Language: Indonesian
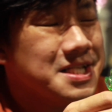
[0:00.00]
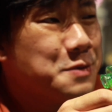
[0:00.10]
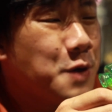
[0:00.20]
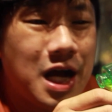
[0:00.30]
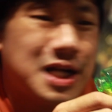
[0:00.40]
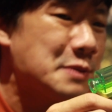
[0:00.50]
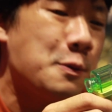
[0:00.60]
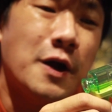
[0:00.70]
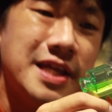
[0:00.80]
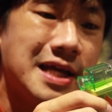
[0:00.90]
Wah,
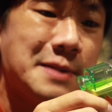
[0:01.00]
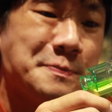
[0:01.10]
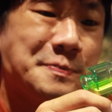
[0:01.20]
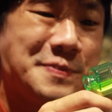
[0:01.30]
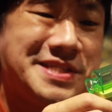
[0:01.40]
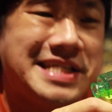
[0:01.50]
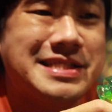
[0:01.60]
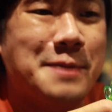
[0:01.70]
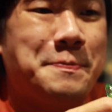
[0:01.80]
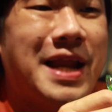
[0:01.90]
pokoknya
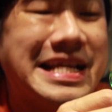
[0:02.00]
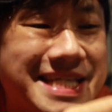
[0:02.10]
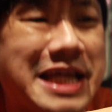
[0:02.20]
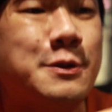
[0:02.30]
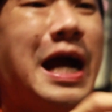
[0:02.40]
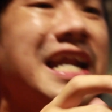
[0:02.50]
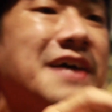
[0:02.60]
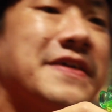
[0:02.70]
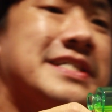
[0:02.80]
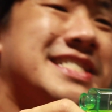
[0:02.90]
pecinta plastik itu ada,
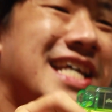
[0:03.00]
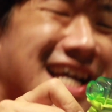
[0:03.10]
Frans.